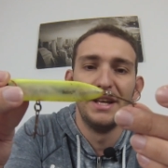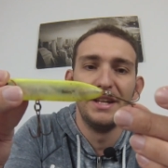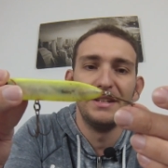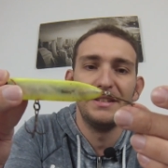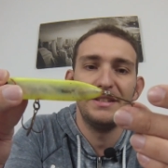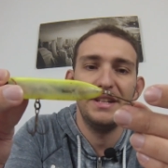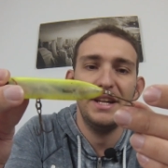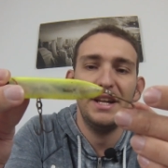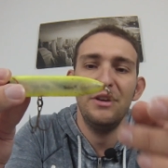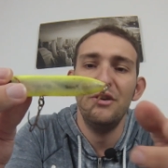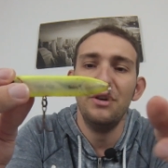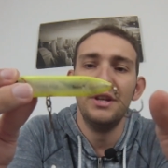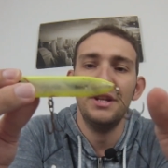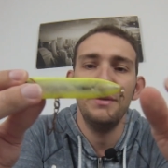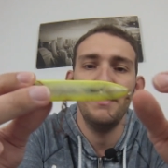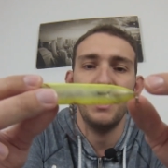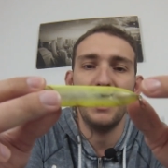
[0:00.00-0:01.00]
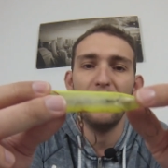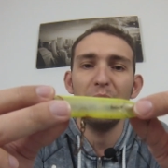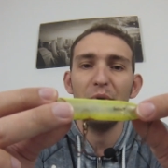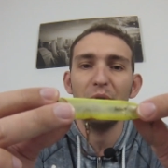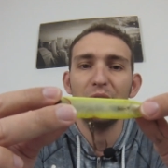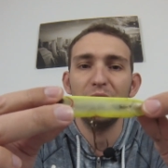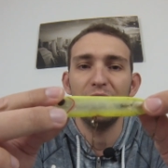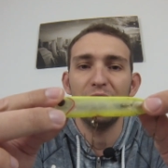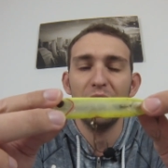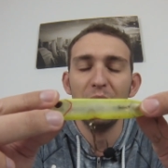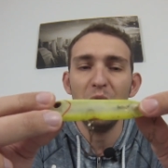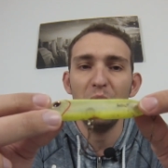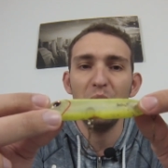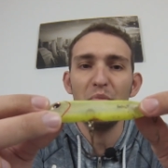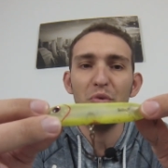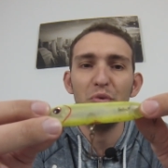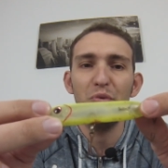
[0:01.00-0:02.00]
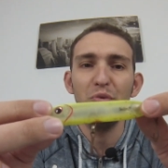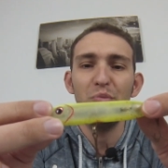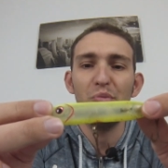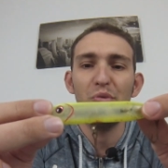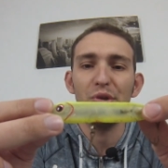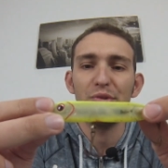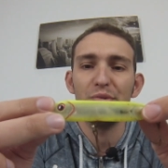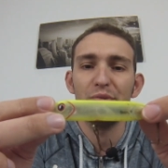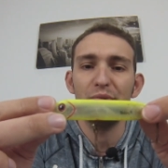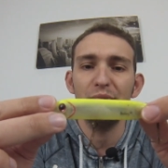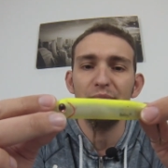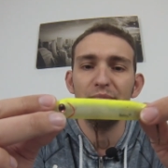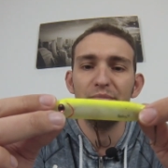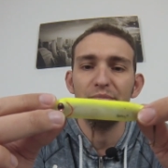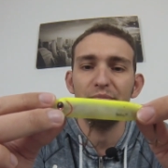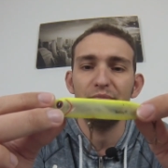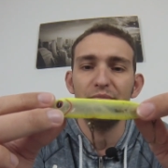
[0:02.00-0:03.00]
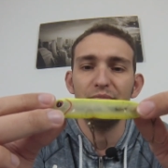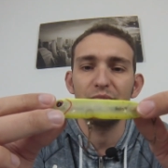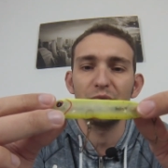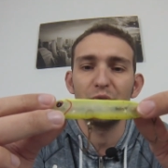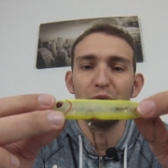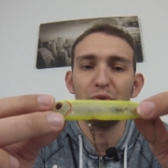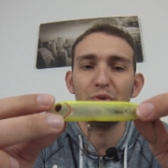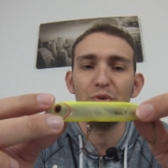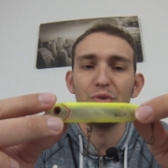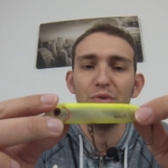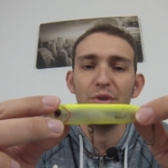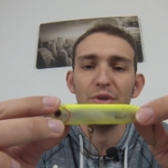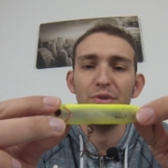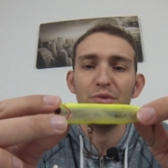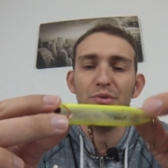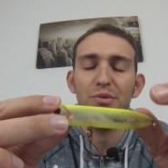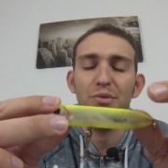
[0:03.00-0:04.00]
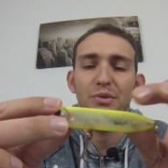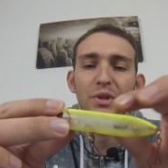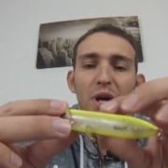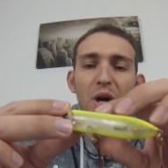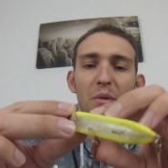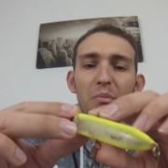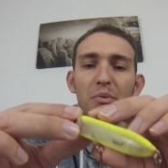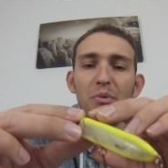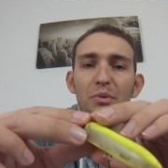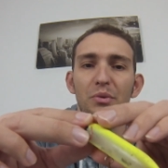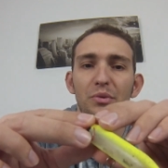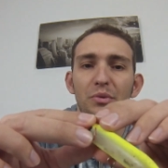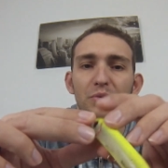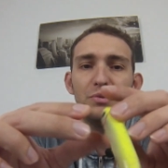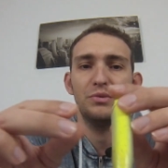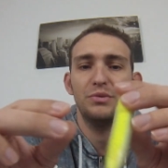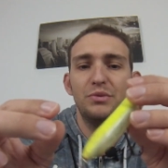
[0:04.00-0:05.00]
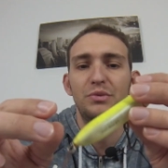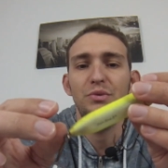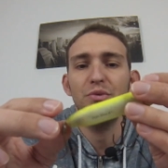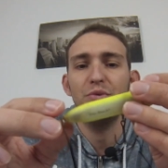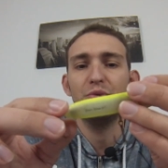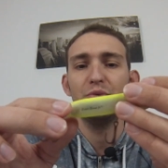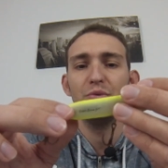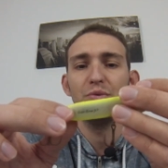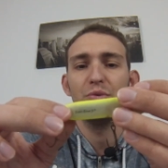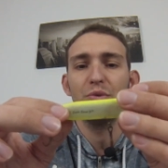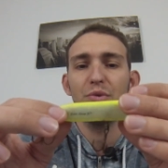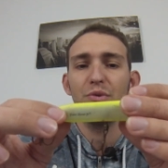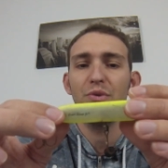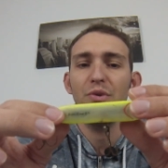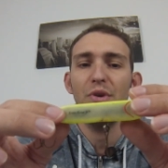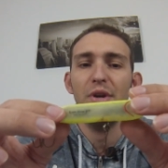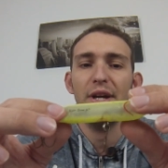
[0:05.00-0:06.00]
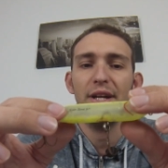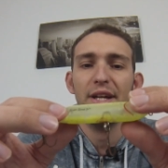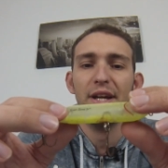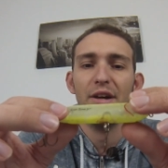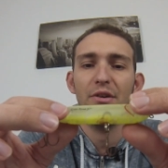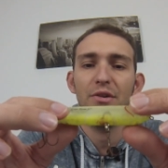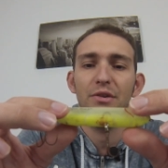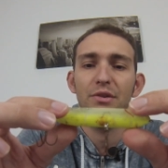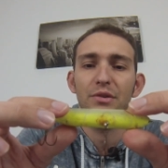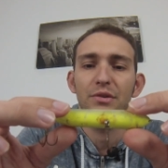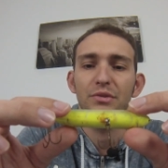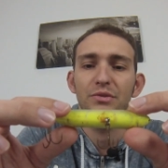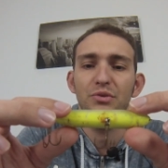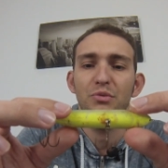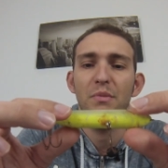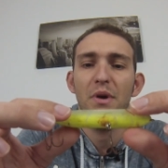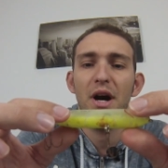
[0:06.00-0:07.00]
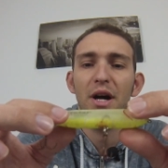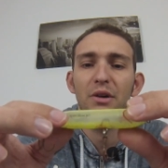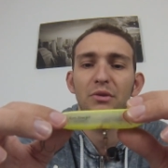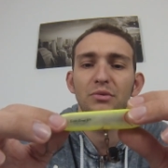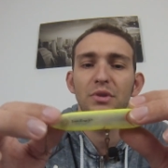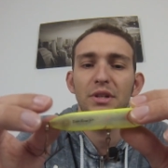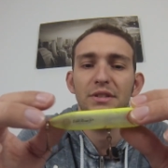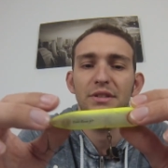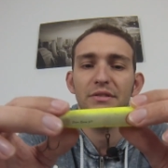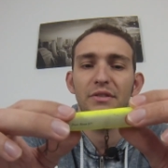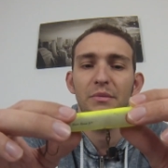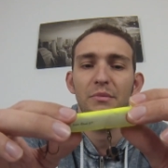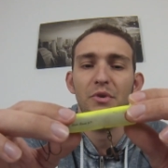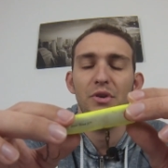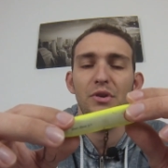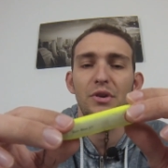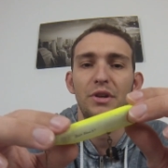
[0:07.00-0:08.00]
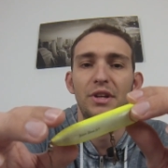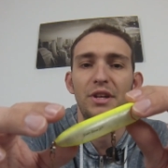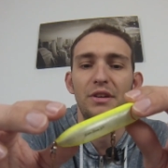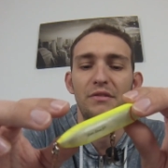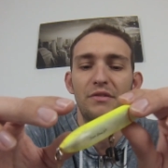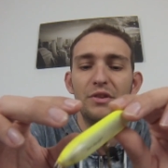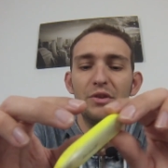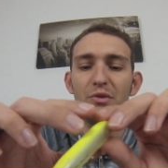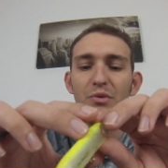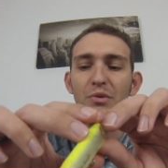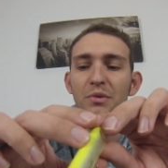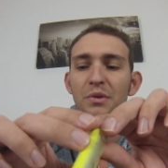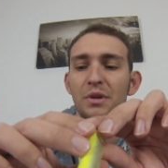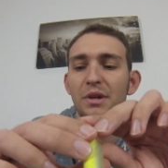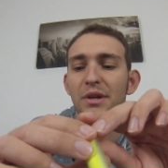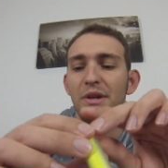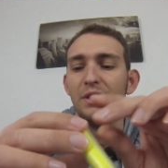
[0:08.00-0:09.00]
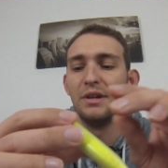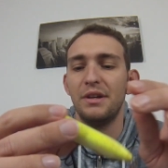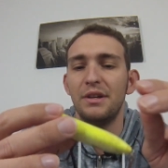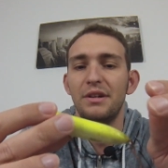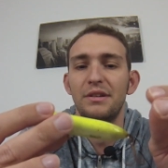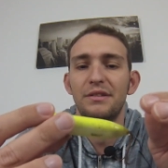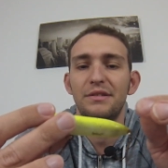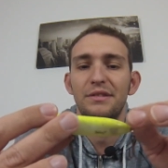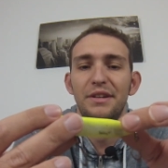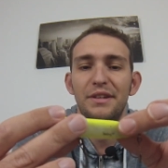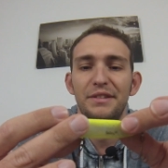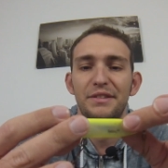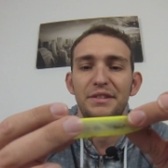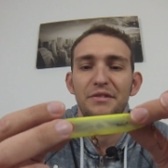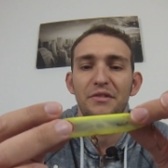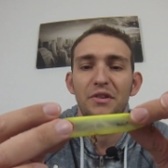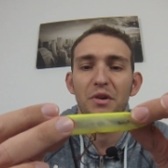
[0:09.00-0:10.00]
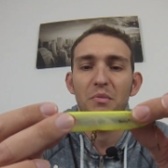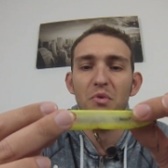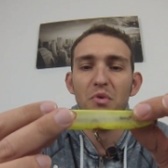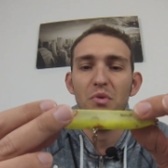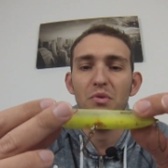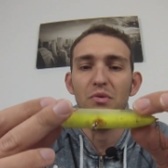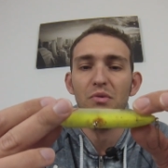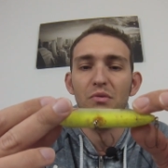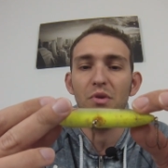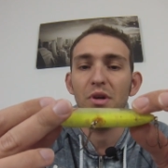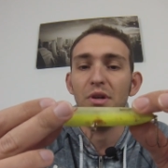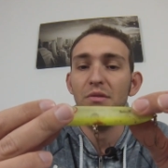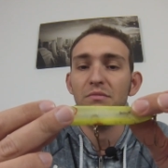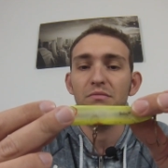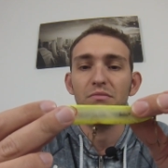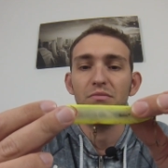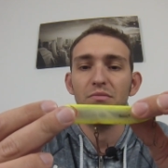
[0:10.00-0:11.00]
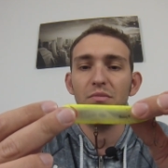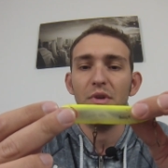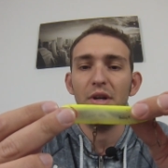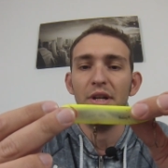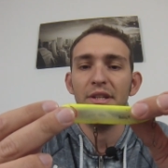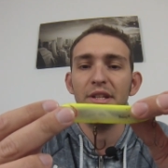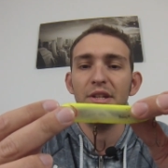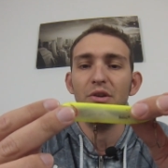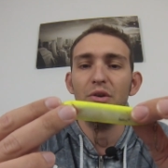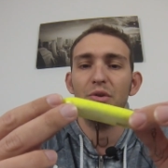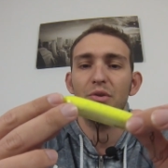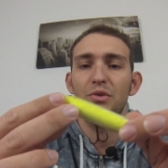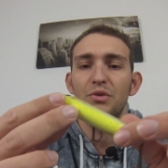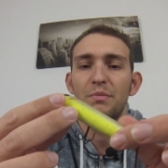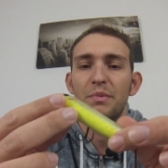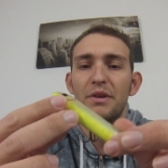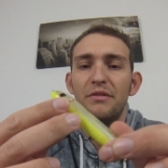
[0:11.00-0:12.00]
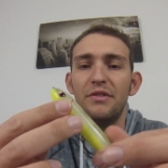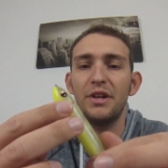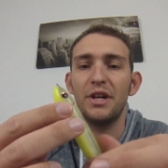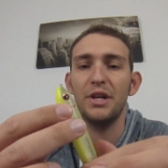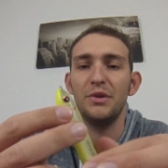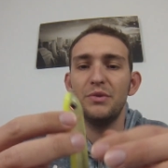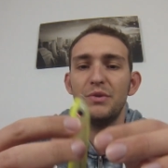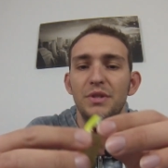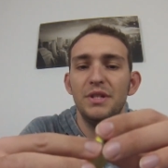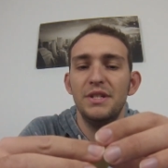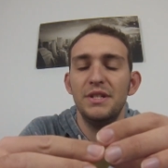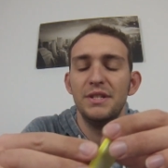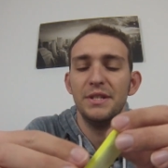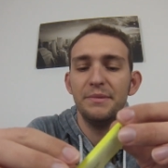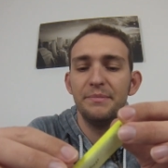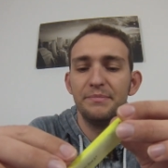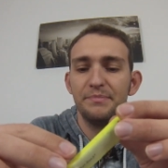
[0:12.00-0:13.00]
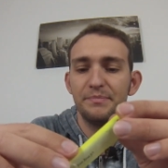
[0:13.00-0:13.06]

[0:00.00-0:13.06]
C'est un leurre qui m'a rapporté vraiment beaucoup de poissons, que ce soit du tarpon, du snook, de la carangue, du barracuda. C'est vraiment un leurre qui a vécu. C'est vraiment un des leurres que je préférais utiliser.